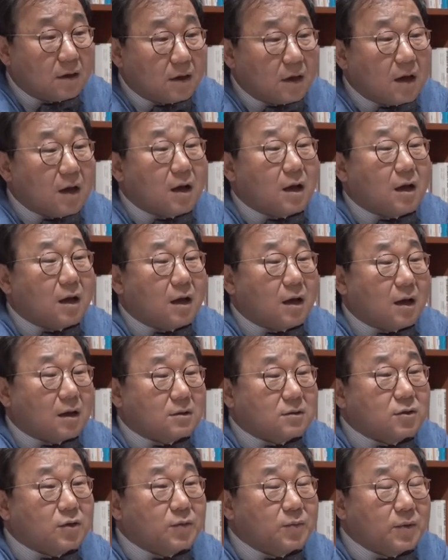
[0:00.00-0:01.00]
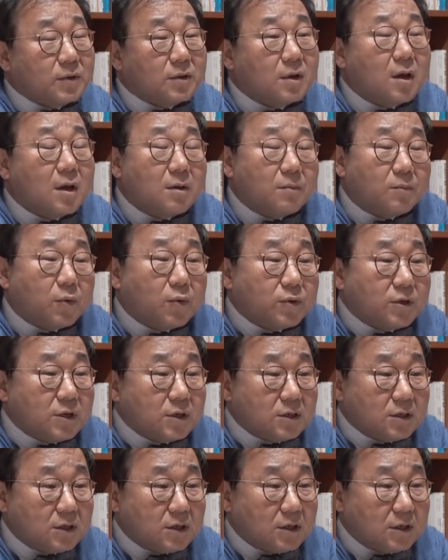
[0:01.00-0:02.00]
아 그러면
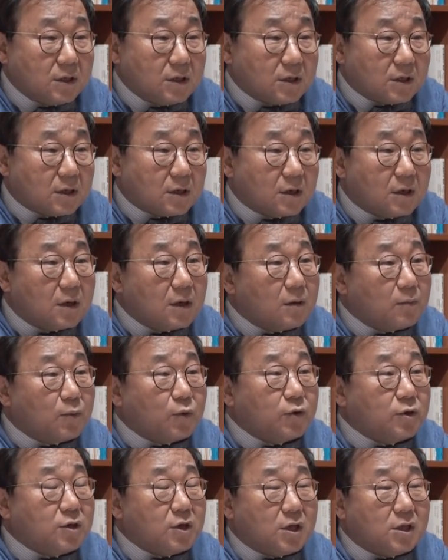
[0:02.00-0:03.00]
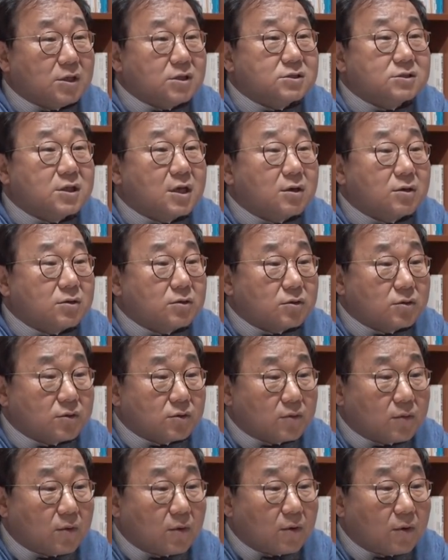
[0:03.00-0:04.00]
본인이 본인이 인생을
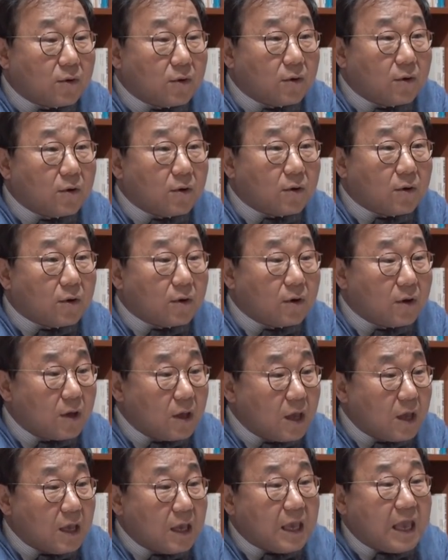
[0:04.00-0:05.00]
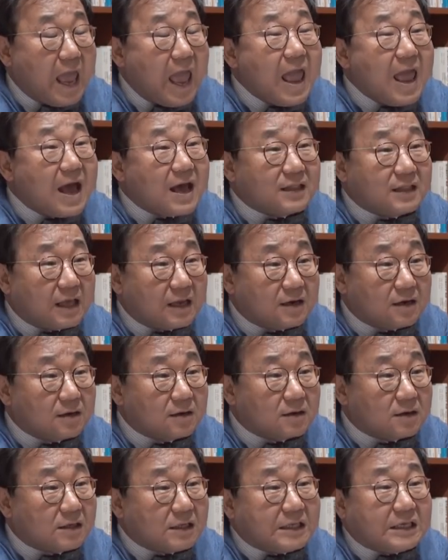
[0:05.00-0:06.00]
걸고 이 해야 되는
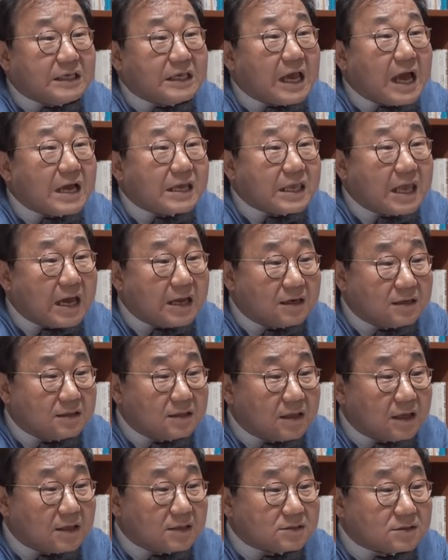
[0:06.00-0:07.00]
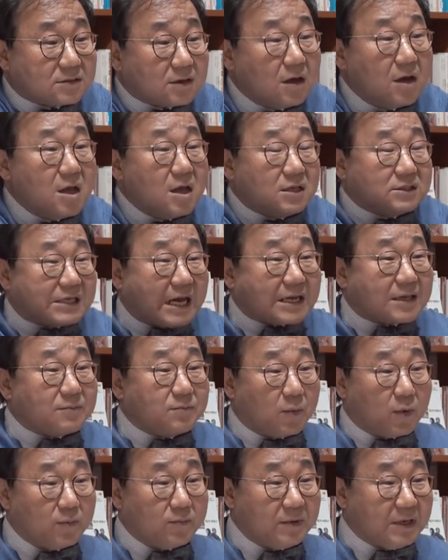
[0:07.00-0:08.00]
거를 이야기하는 데 있어 자기
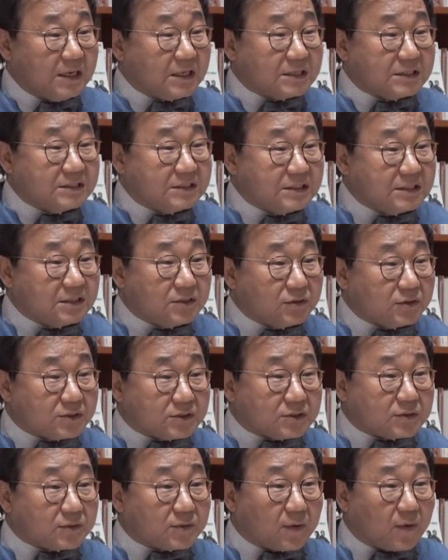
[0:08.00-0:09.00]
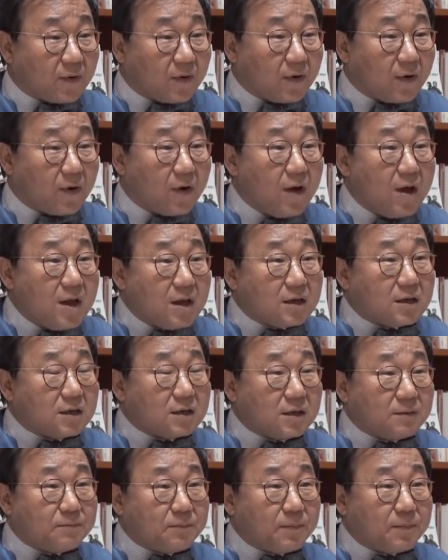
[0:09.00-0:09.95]
몸이 근지러워지고 그러니까 그거